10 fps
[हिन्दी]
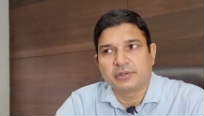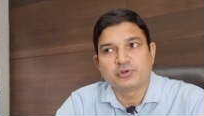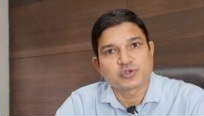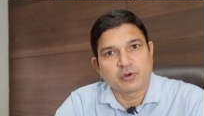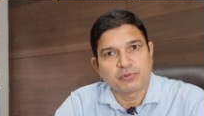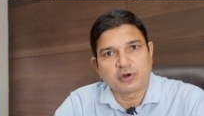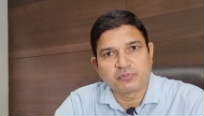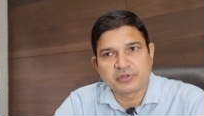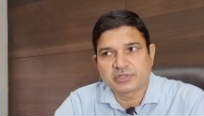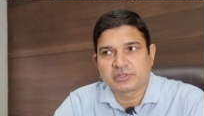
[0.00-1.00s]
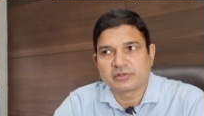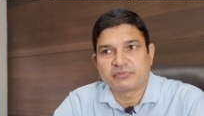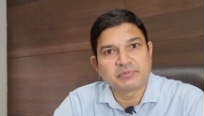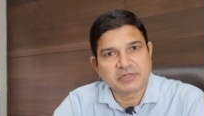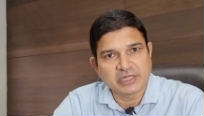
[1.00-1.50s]
यू सॉ फॉर रुपीज
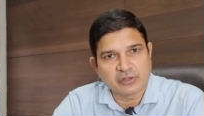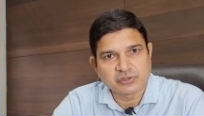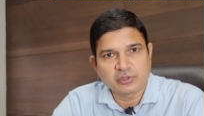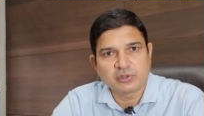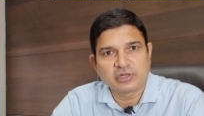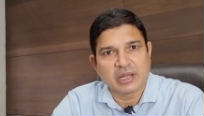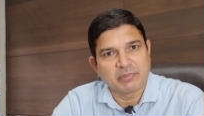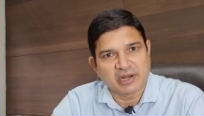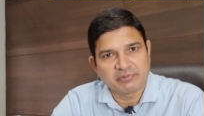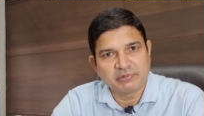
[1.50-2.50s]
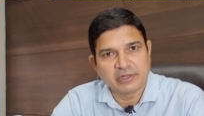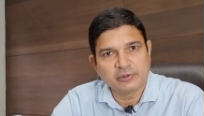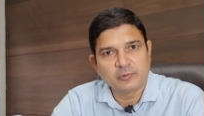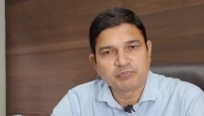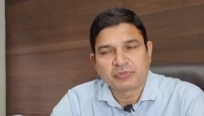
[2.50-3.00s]
फिफ्टी थाउजेंड ऑन एम आर पी
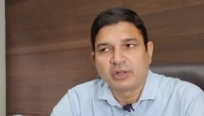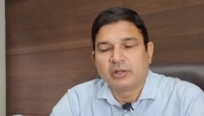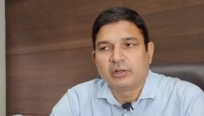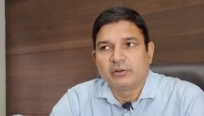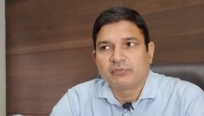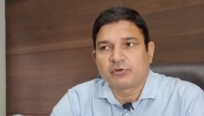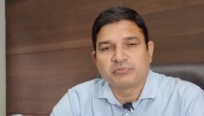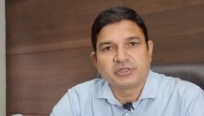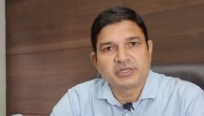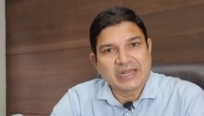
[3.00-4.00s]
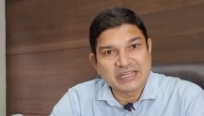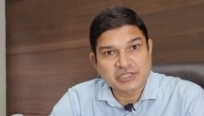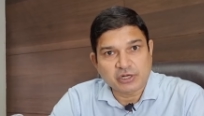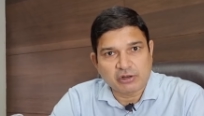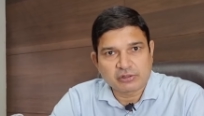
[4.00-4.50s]
वैल्यू फ्रॉम द रेडी
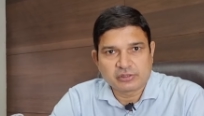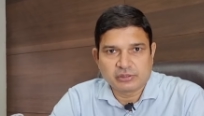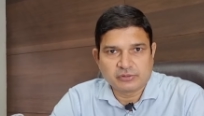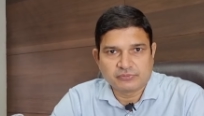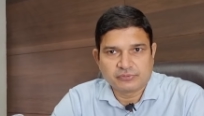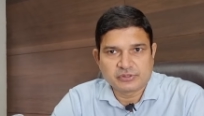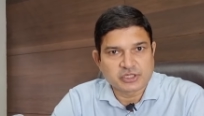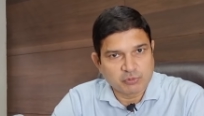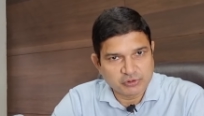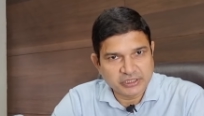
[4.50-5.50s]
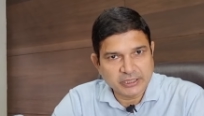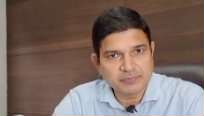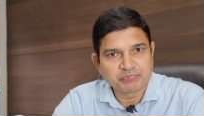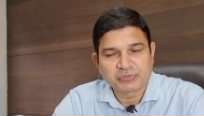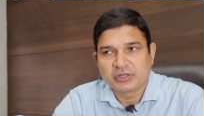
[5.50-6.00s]
स्टॉक ऑफ सर्वोदया
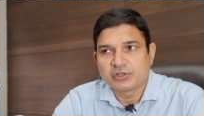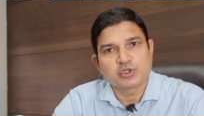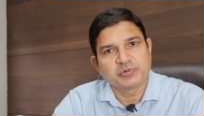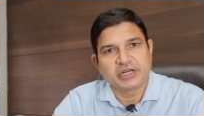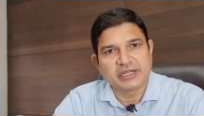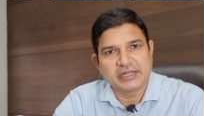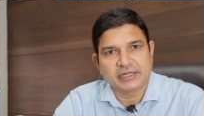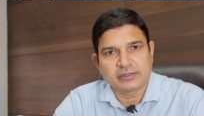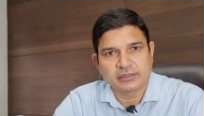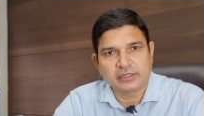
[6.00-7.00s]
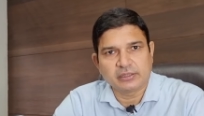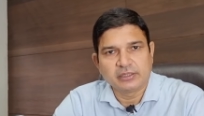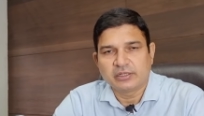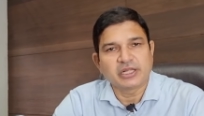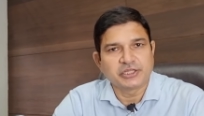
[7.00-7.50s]
जो भी रेडी है
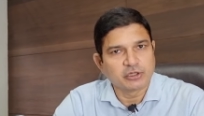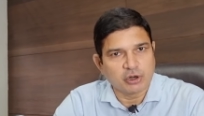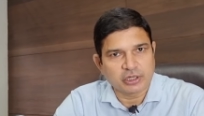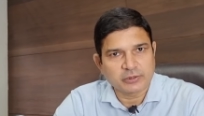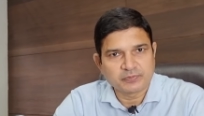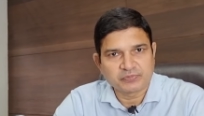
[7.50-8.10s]
ना नथिंग इन ऑर्डर